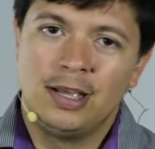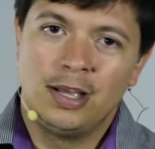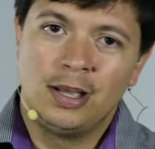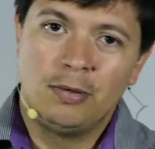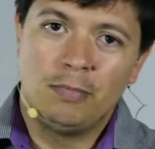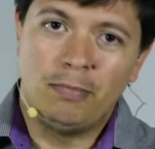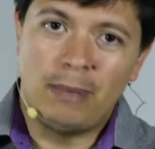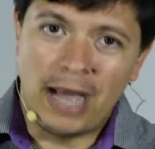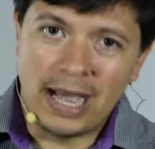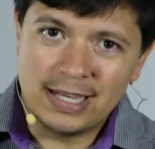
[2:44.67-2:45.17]

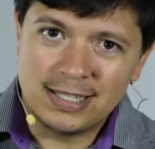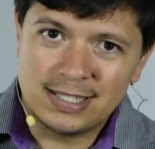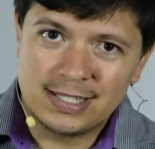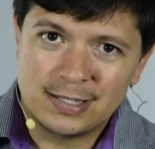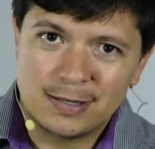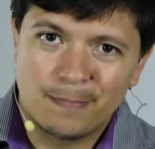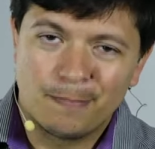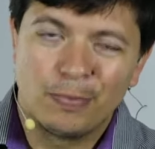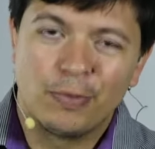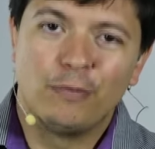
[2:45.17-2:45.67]

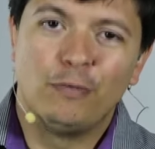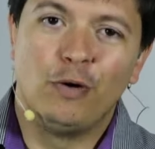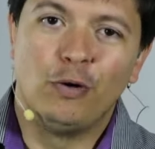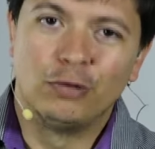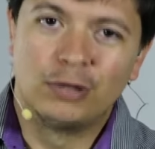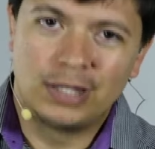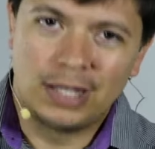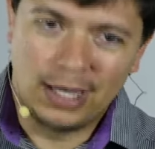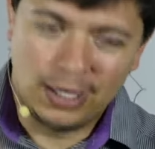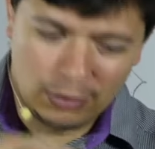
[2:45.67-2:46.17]
Mas
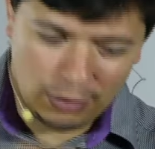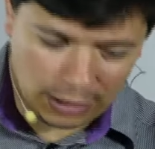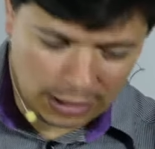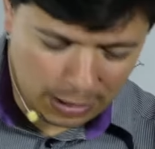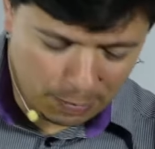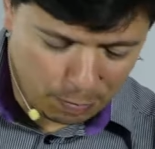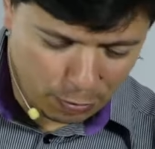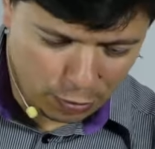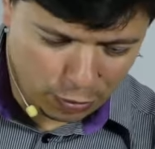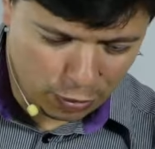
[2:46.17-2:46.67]
voltando
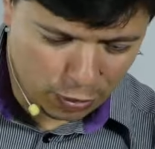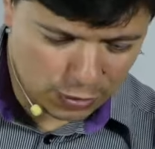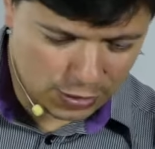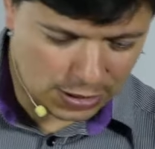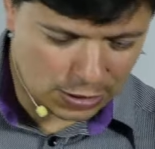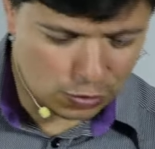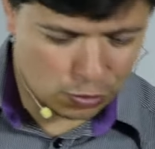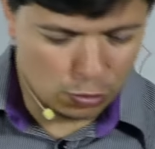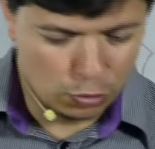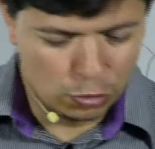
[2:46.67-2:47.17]
aqui para o nosso
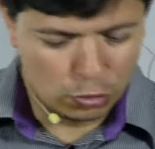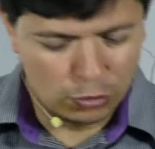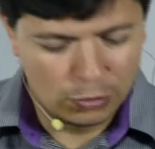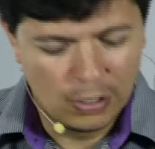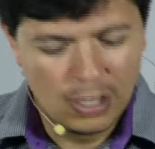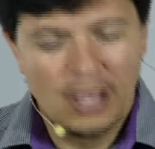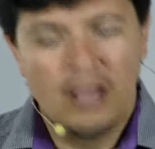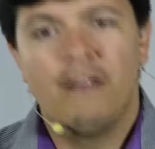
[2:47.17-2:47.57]
assunto,